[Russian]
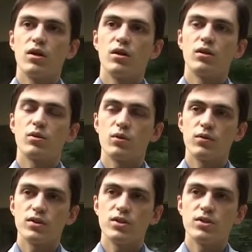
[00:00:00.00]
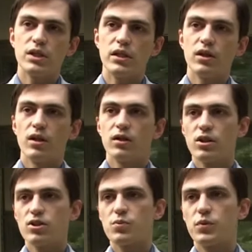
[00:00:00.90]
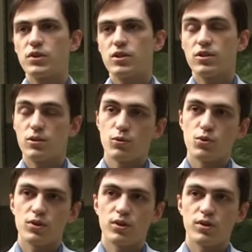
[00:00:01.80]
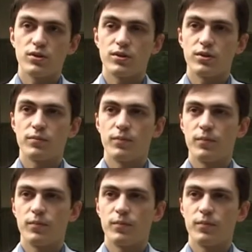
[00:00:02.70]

руководители также понесли заслуженные наказания.